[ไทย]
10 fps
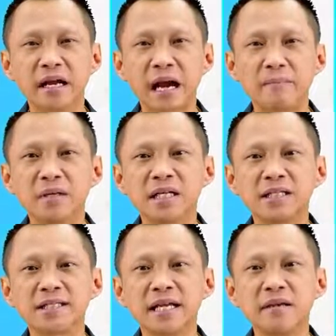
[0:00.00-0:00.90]
ร์นะครับ เมื่อ
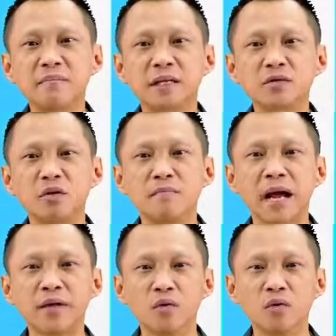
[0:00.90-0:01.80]
จะสิ้นพระชน
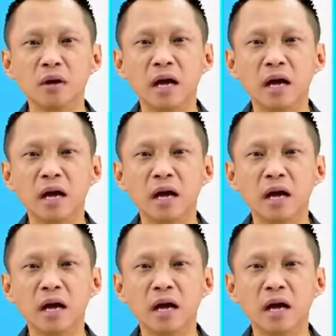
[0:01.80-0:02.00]
มายุ